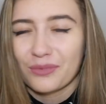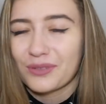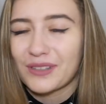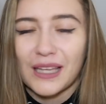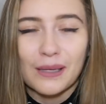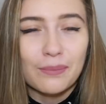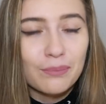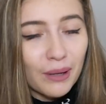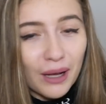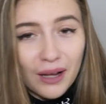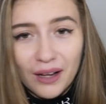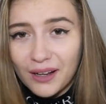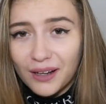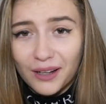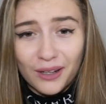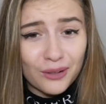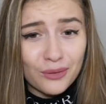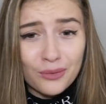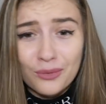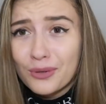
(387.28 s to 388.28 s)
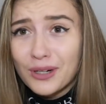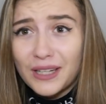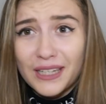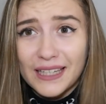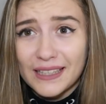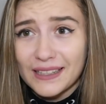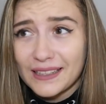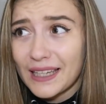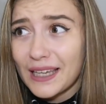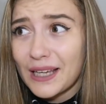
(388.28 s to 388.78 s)
on savait pas où il
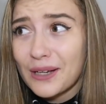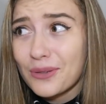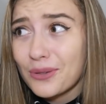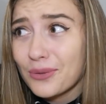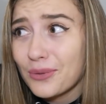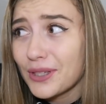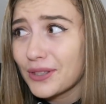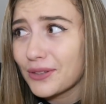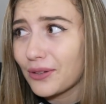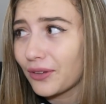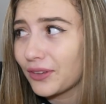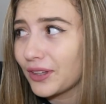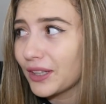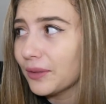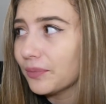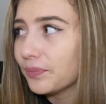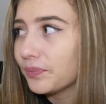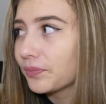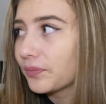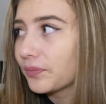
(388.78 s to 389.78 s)
était, d'où il sortait.